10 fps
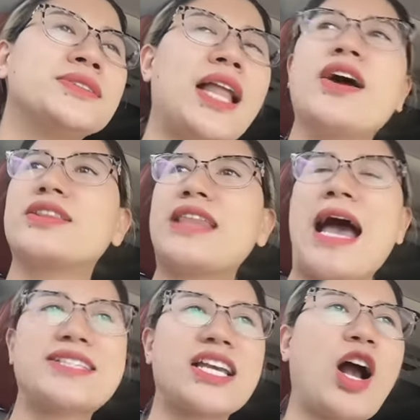là người
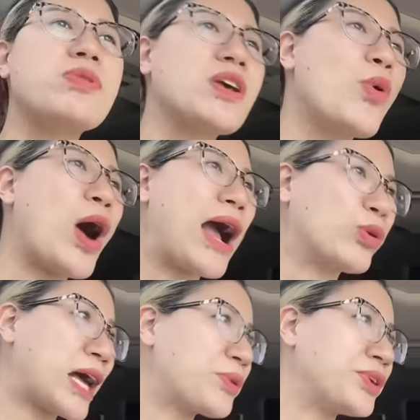ta sẽ không bao giờ mua hàng
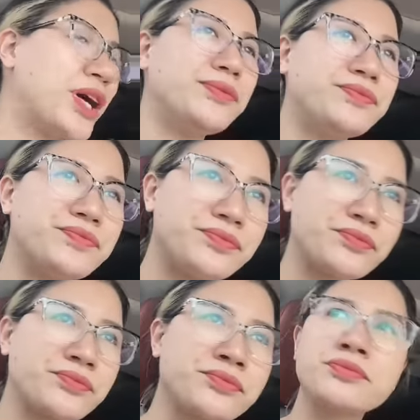của tao nữa.
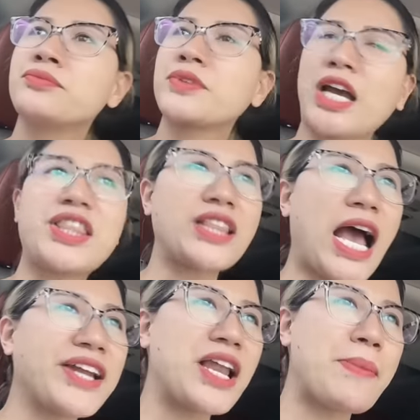Cái thiệt
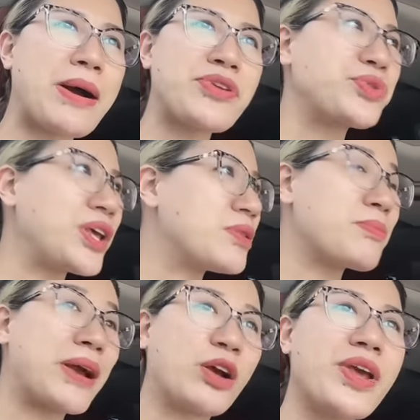hại đấy là bao nhiêu tiền
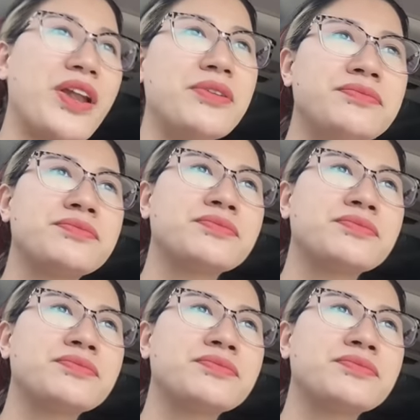mày có biết không?